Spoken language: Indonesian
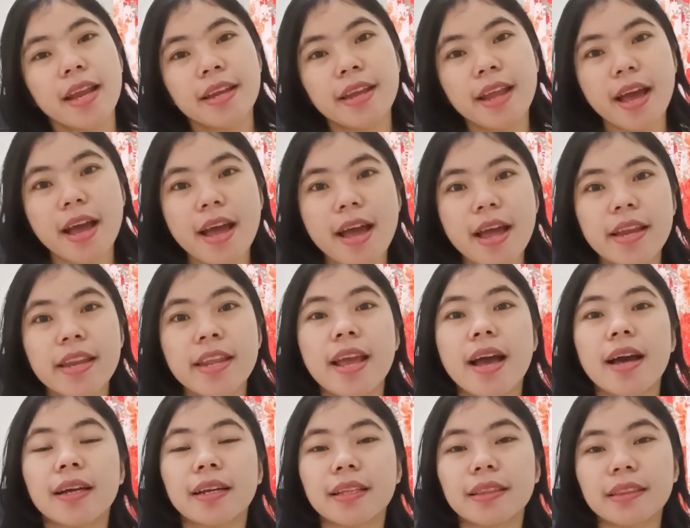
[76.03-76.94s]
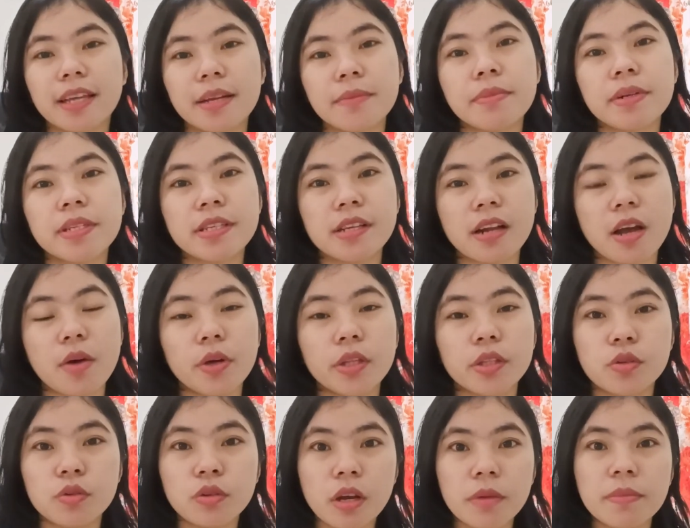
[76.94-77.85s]
dan yang rentan
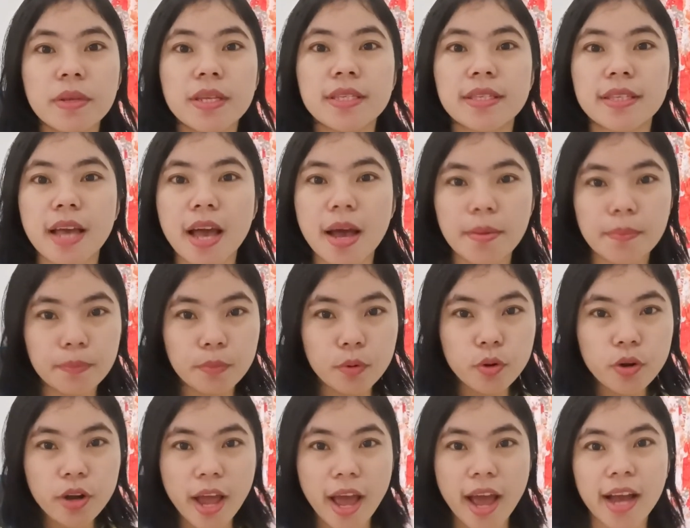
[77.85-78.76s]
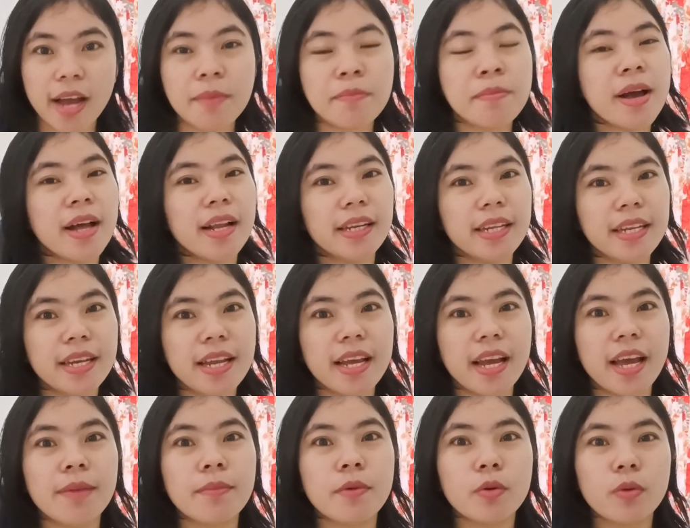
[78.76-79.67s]
berjerawat juga bisa punah kembali
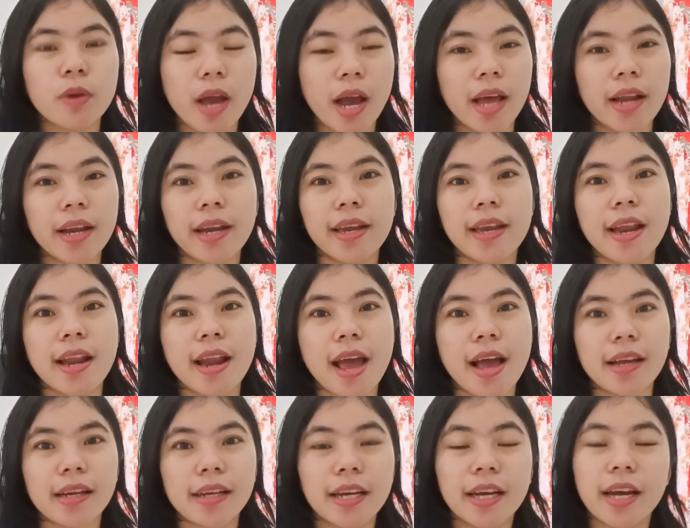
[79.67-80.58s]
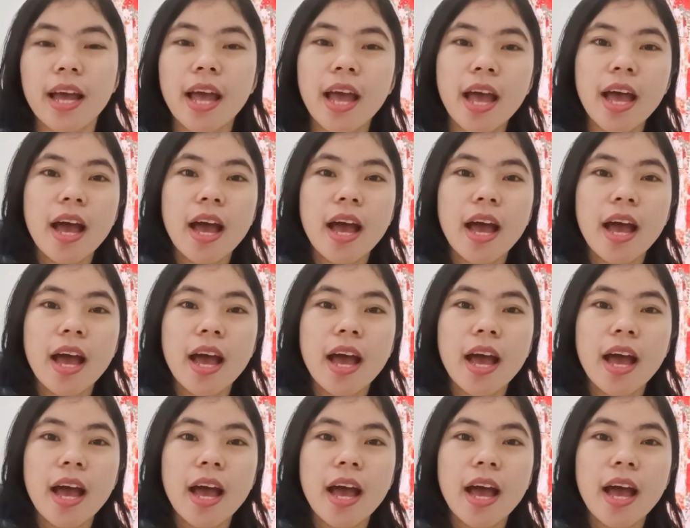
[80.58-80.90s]
dengan menggunakan radian acne.